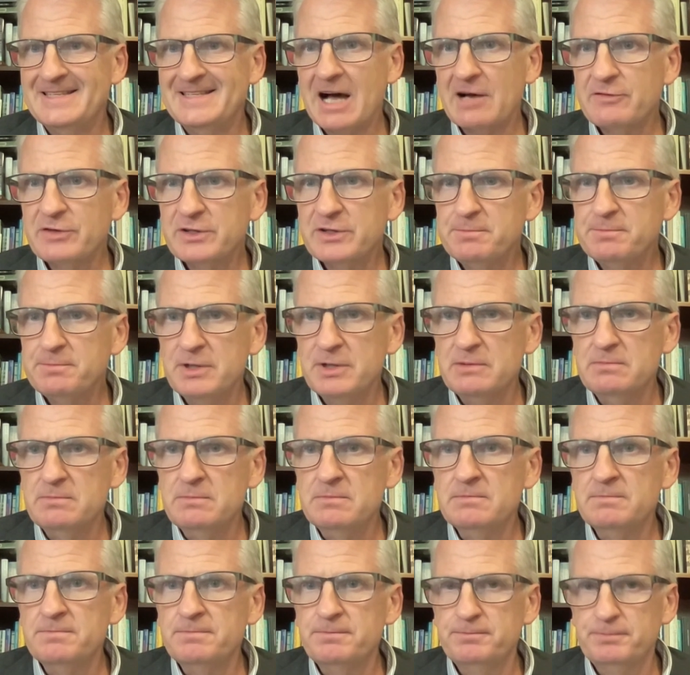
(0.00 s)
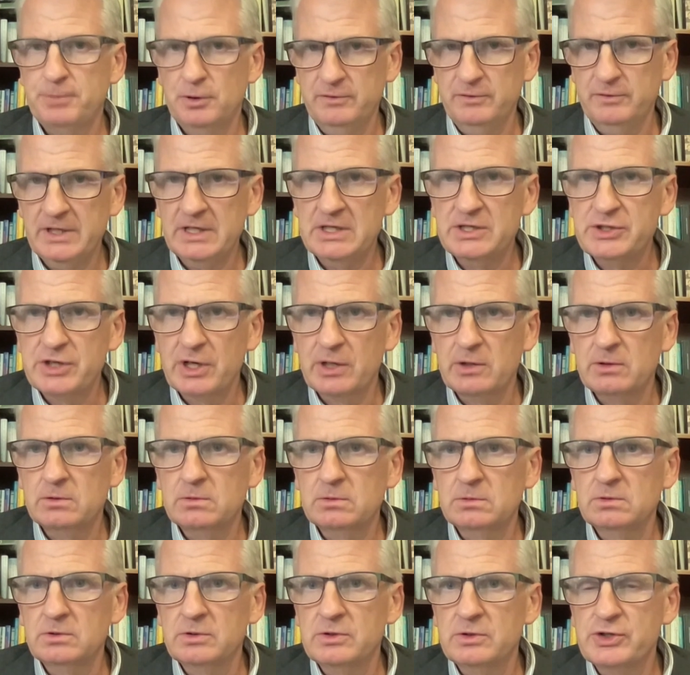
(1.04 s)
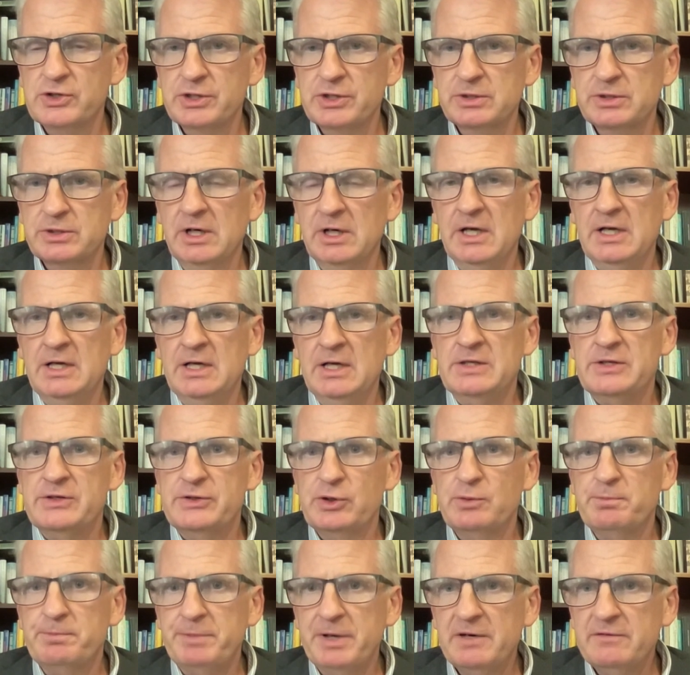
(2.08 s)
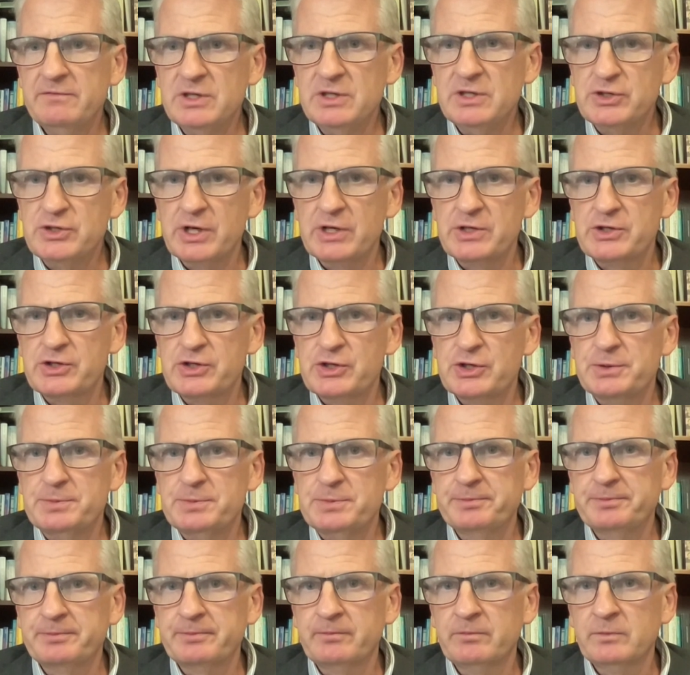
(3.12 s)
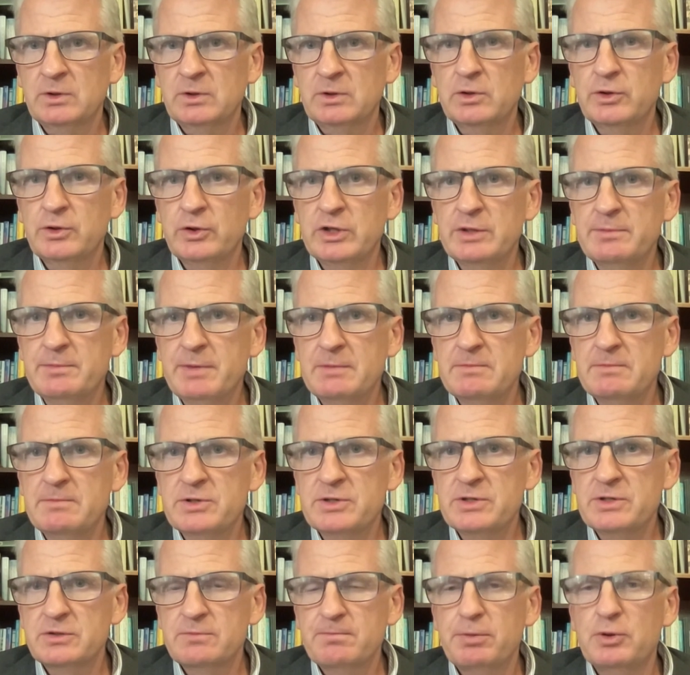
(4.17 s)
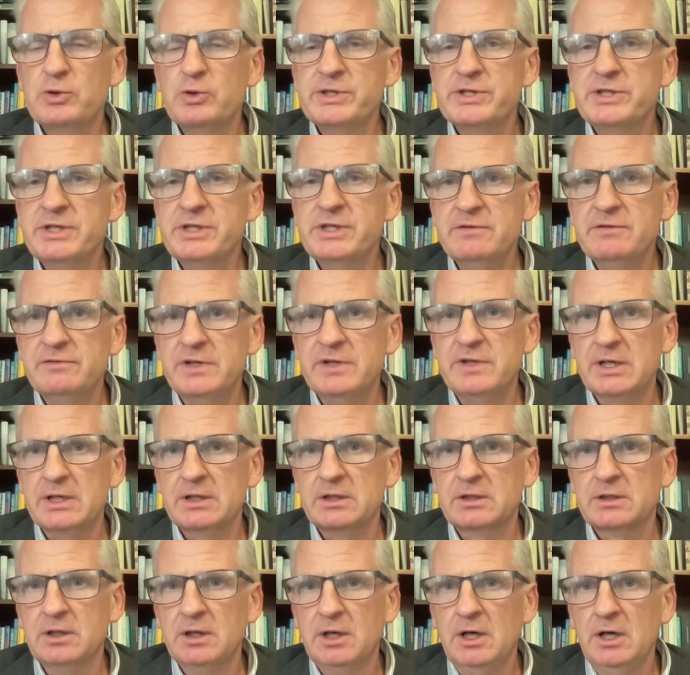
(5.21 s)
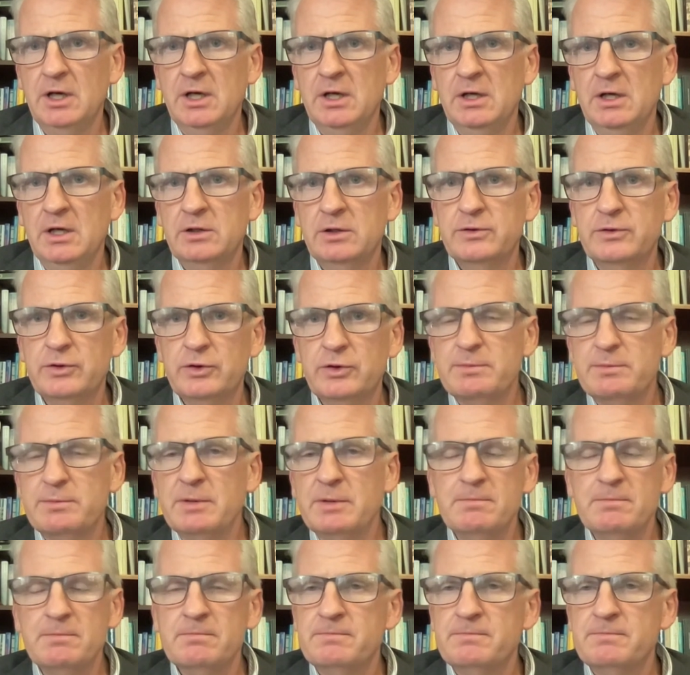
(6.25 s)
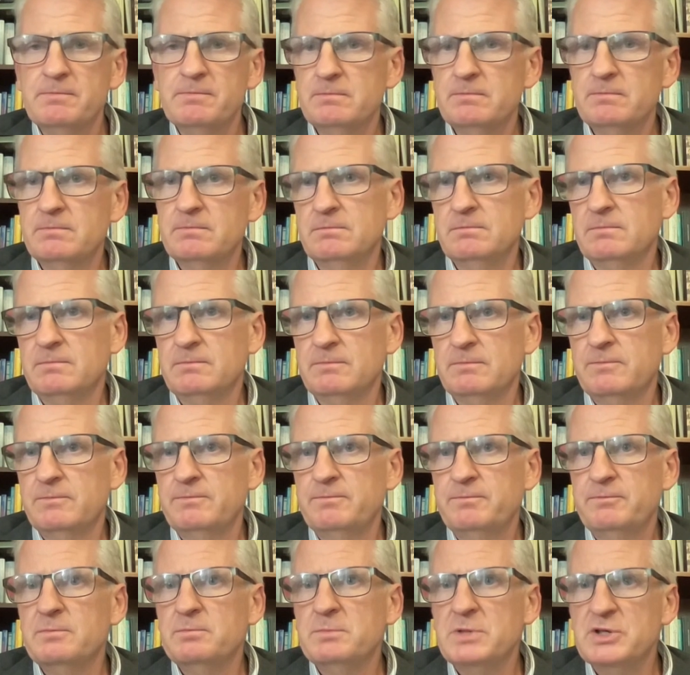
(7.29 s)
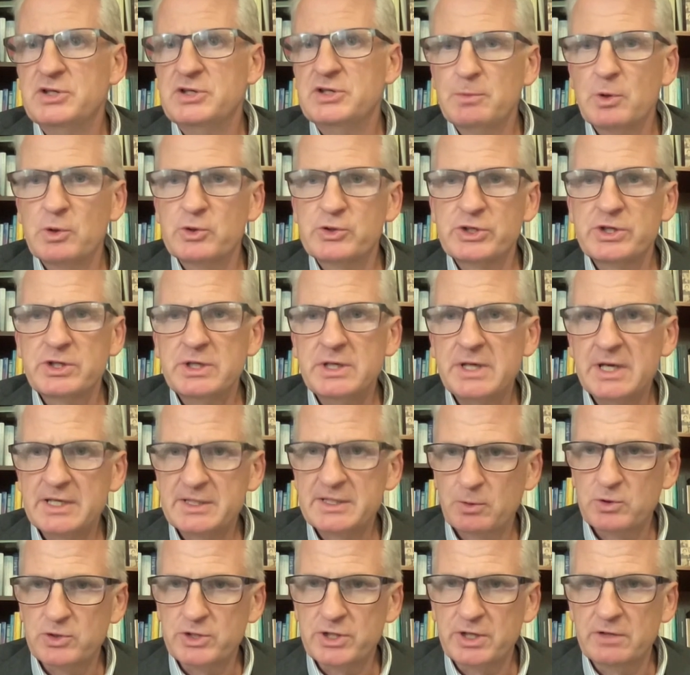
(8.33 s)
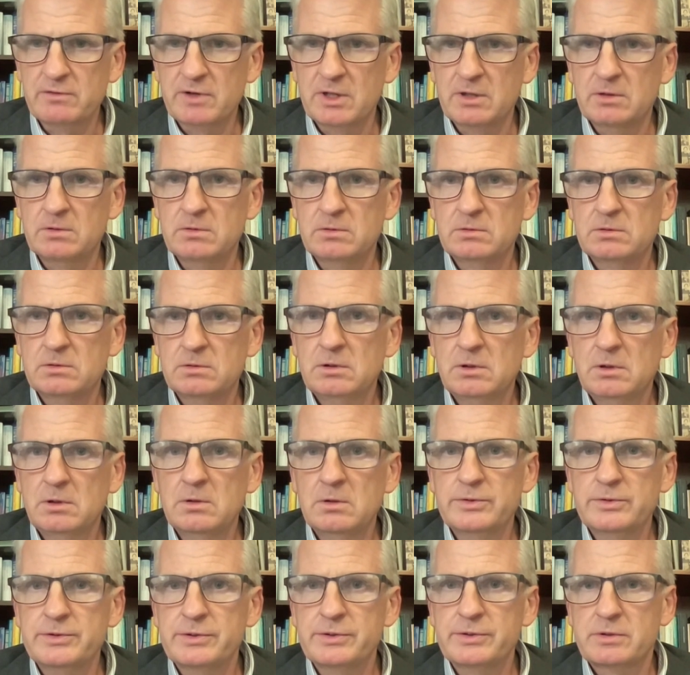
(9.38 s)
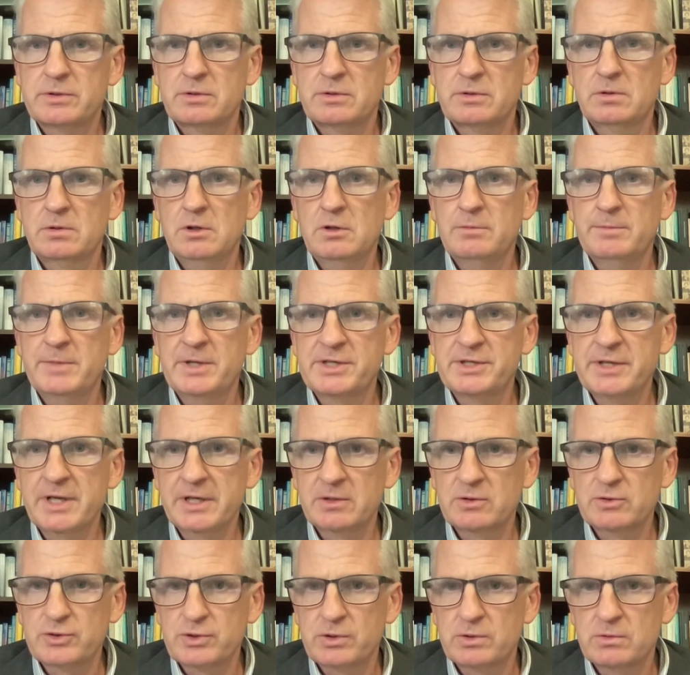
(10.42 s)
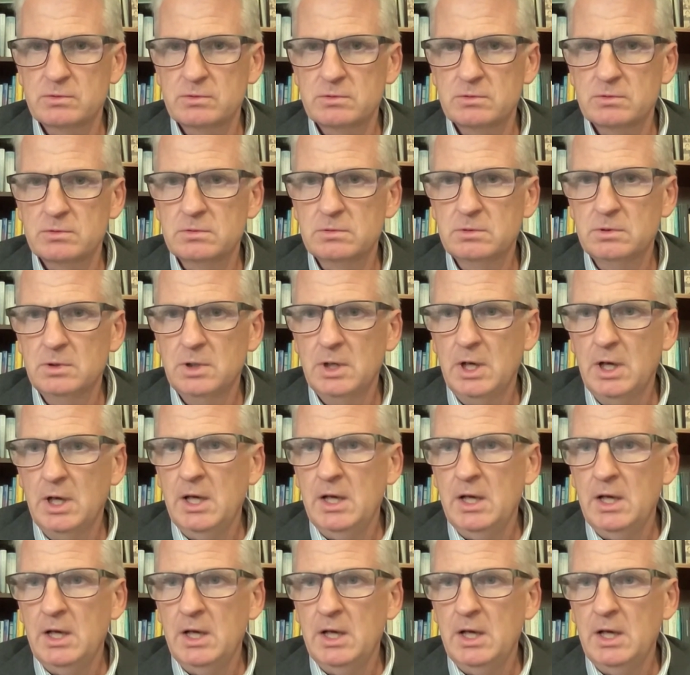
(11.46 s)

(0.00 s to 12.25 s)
nawet bym powiedział, że są pewne rzeczy, które bym pozytywne, które bym być może nie spodziewał od obecnego rządu.